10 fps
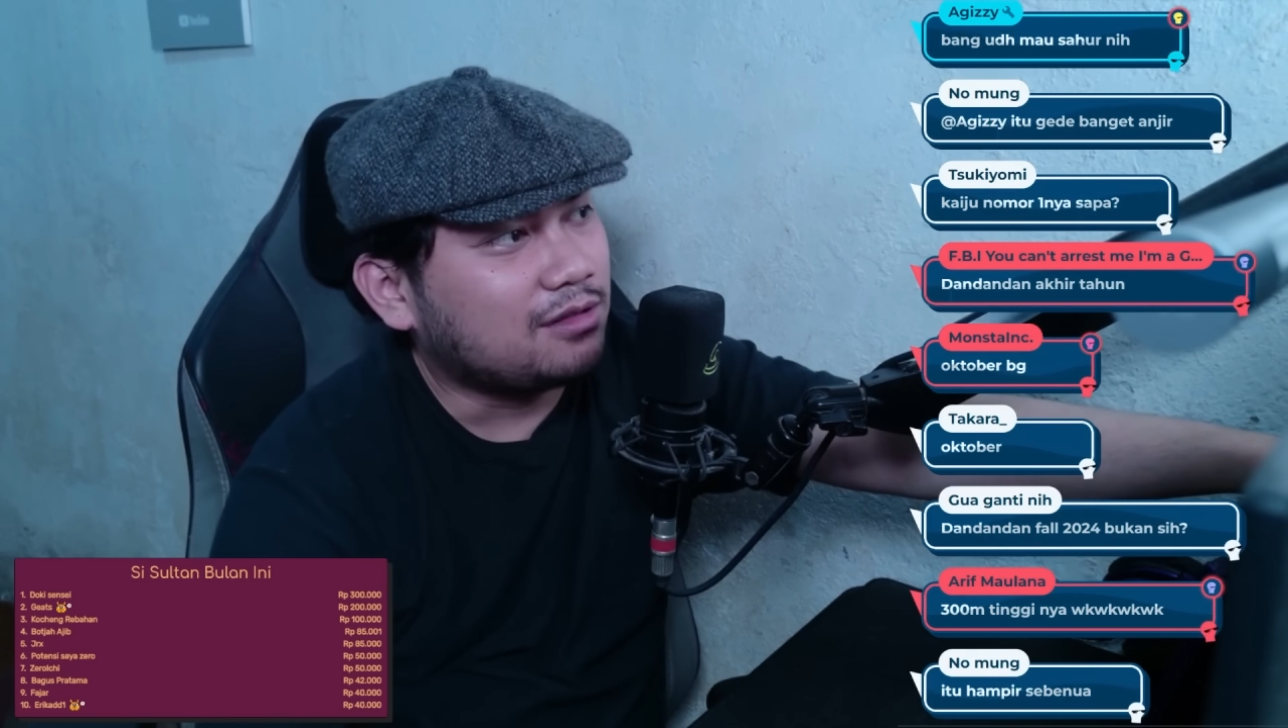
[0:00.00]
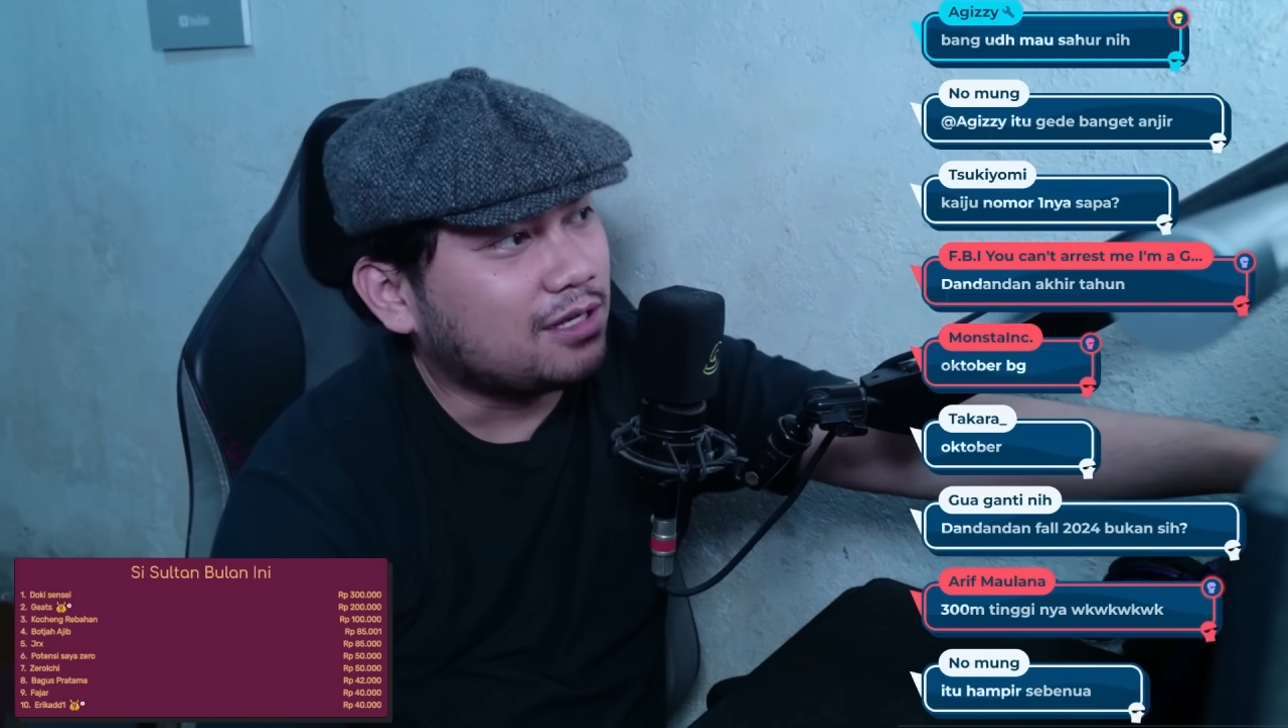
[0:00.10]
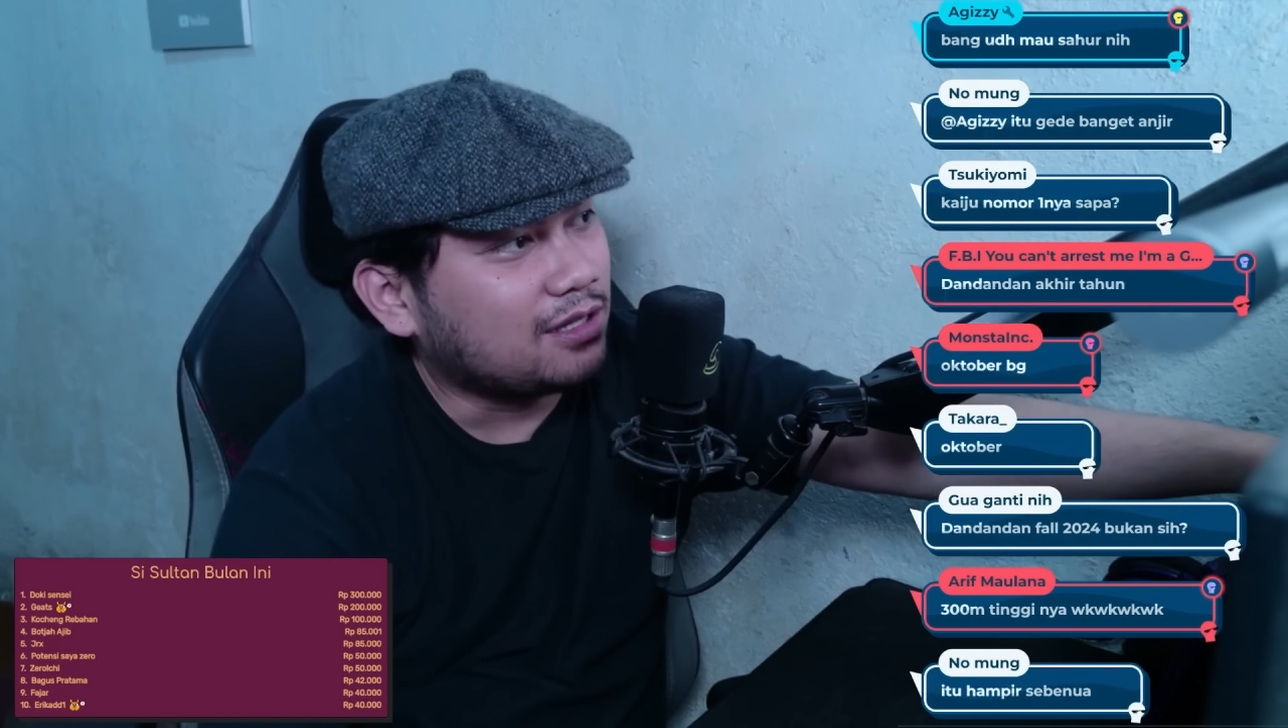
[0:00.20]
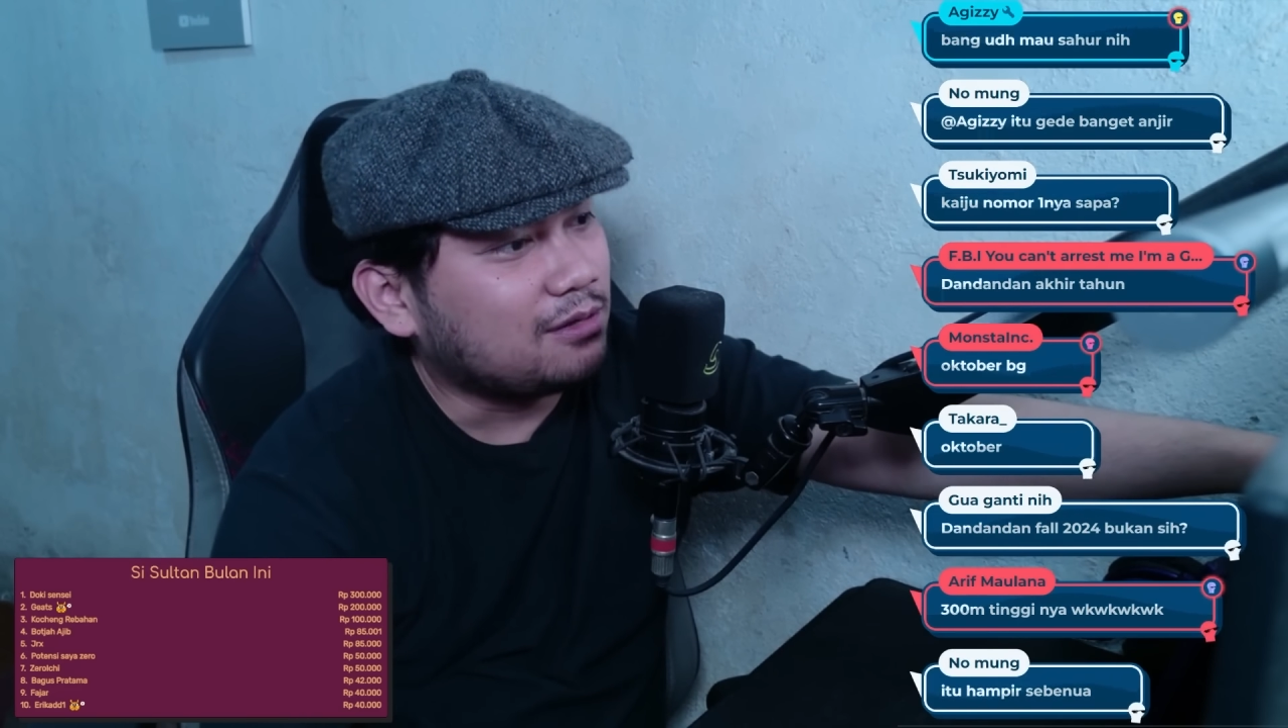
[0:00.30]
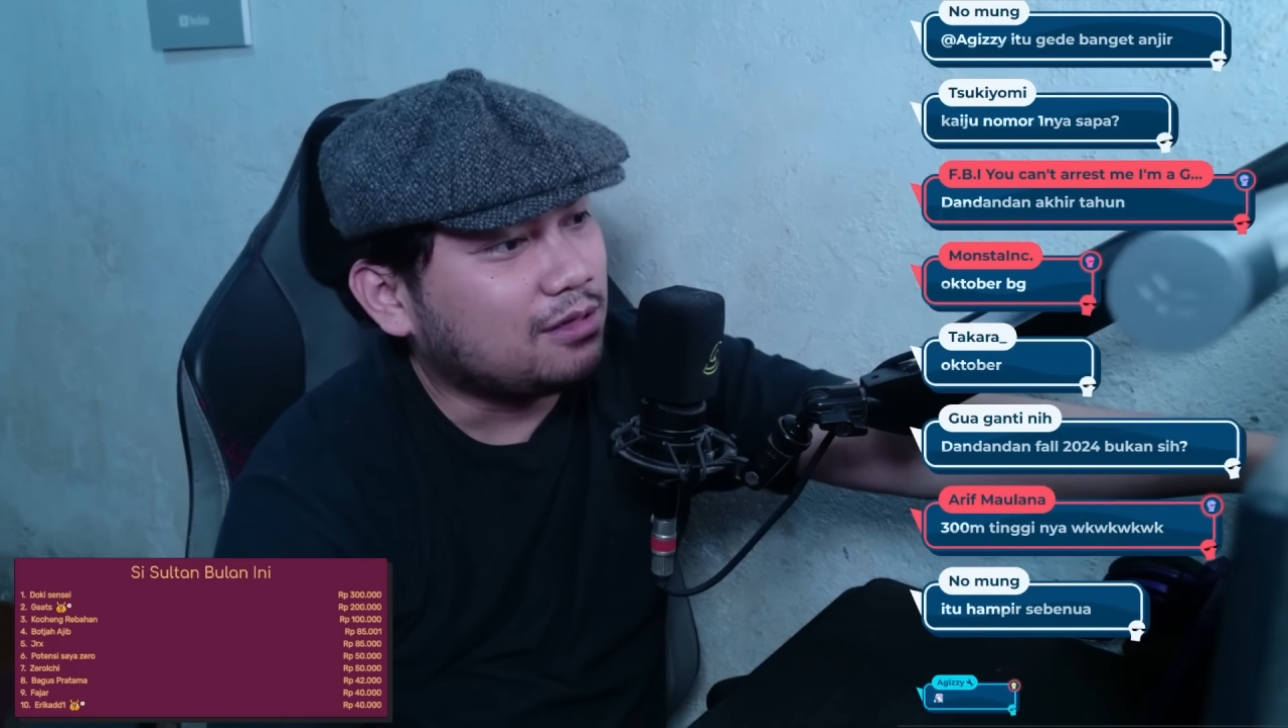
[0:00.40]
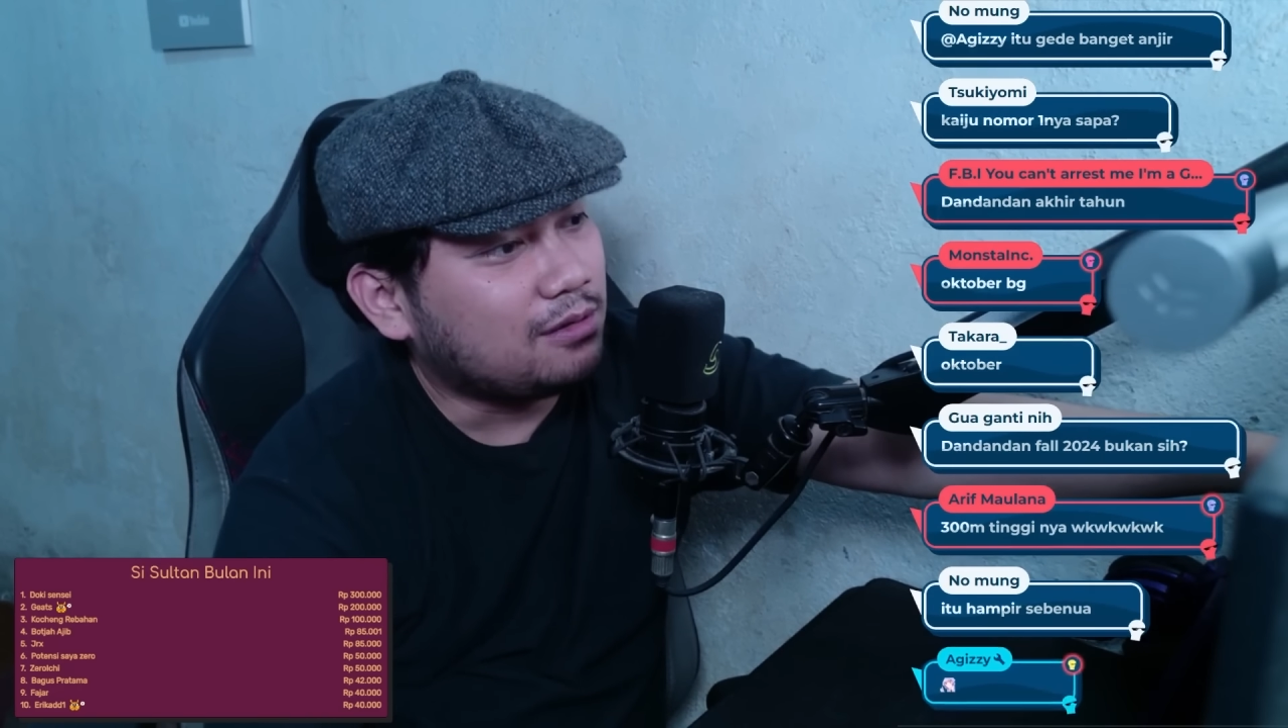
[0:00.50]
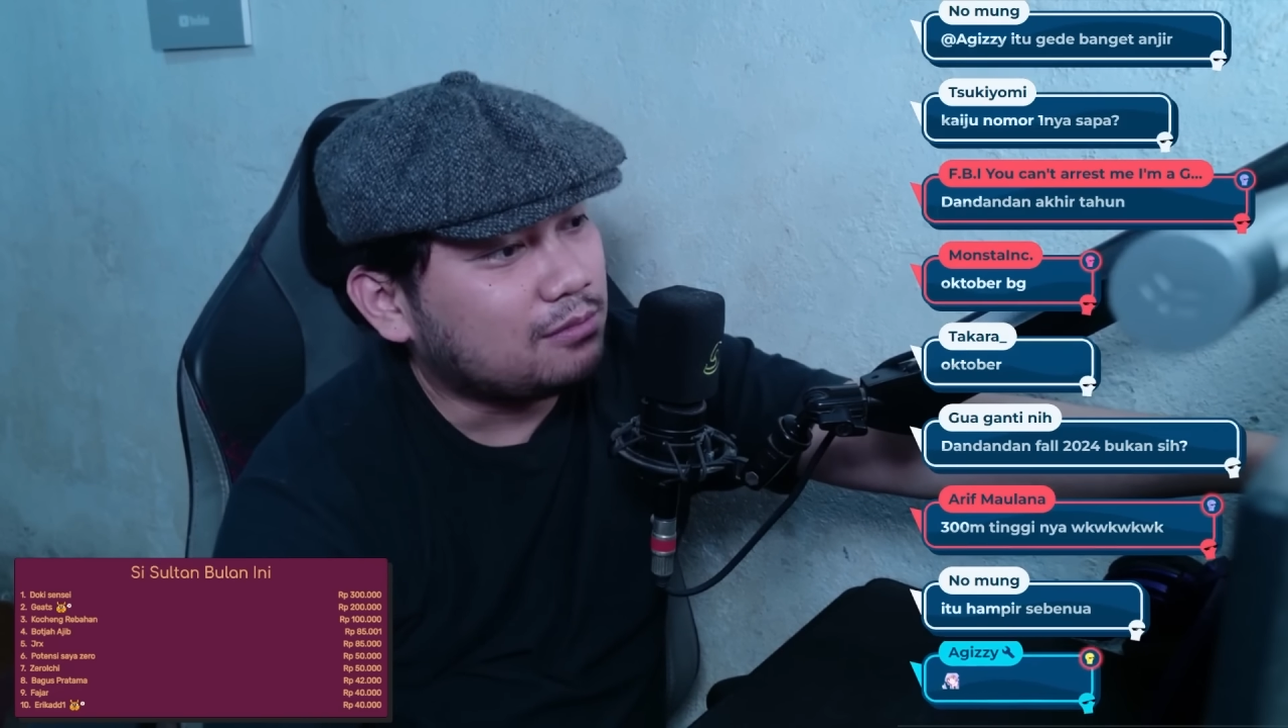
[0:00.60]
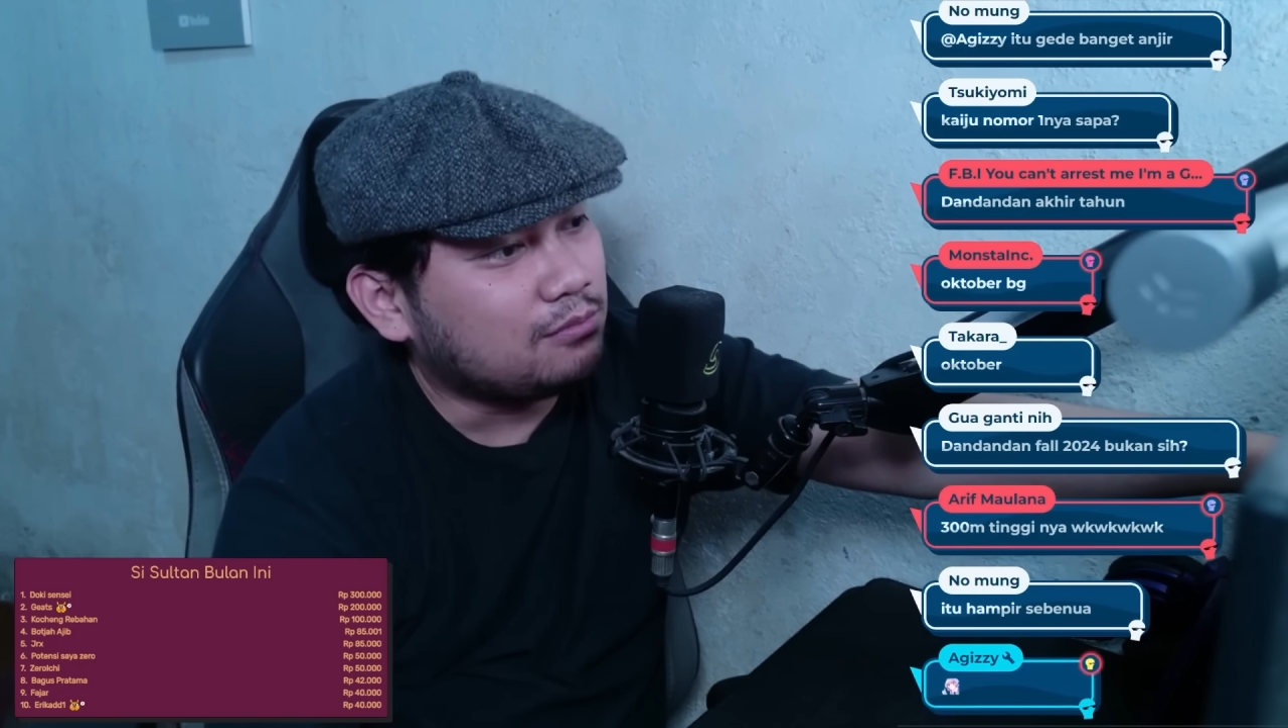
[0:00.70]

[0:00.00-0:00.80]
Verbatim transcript: ternyata